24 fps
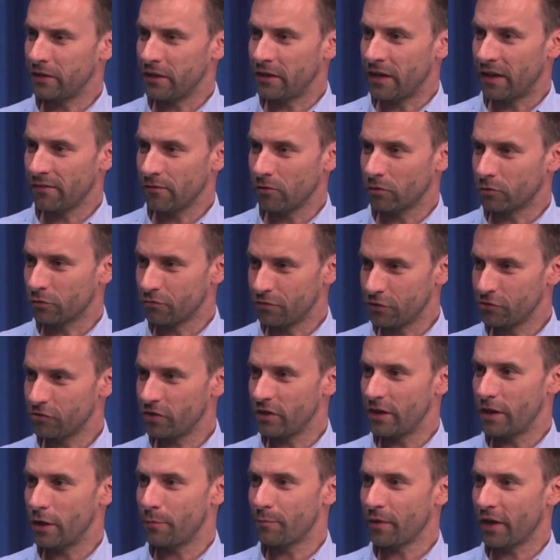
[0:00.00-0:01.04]
den Ernst Otto
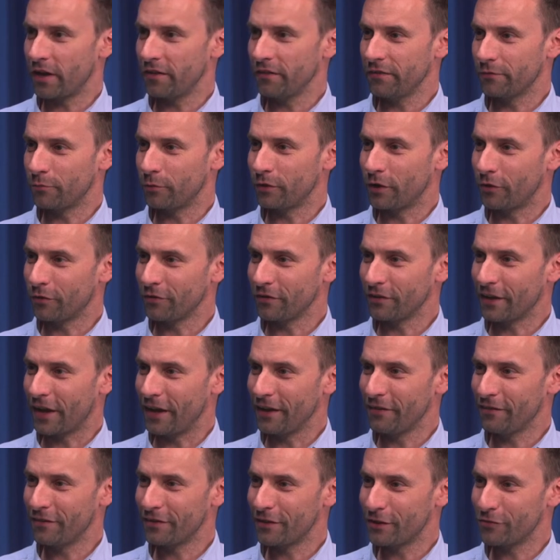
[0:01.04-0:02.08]
Fischer Lehrpreis
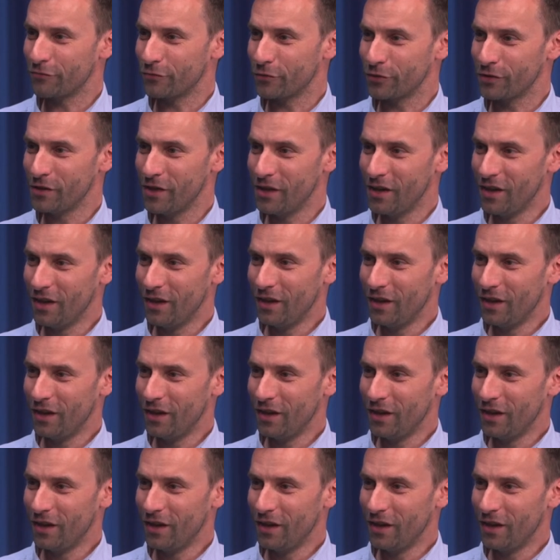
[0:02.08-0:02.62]
2013 dafür.